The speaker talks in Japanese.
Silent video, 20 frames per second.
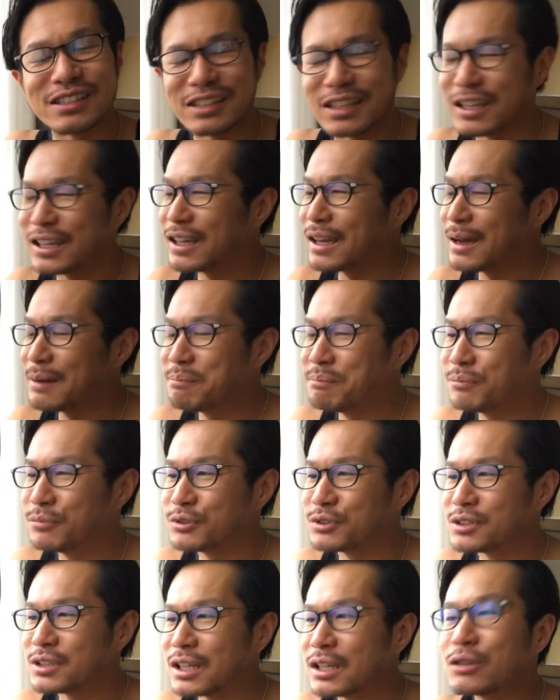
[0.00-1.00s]
して
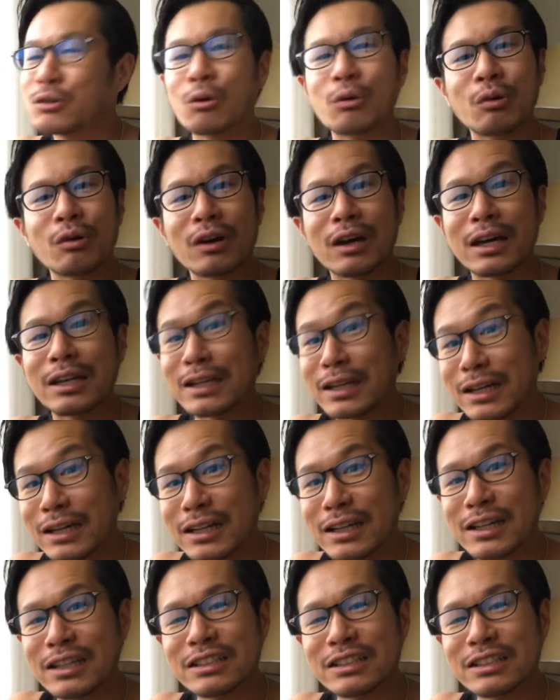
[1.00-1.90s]
アップした後かな